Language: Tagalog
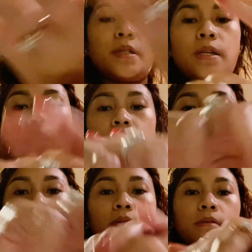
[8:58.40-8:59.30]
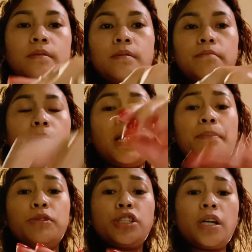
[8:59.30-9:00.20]
Yan.
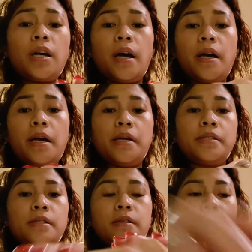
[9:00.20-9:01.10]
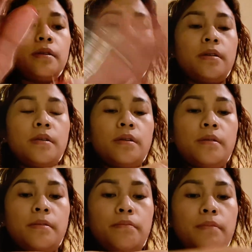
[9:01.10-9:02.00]
Malambot siya, guys.
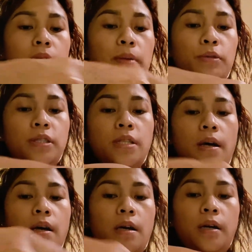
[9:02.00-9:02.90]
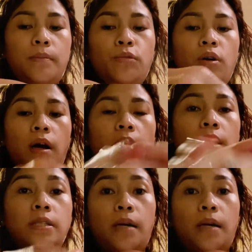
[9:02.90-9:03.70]
Malambot siya sa mukha. Ay, sa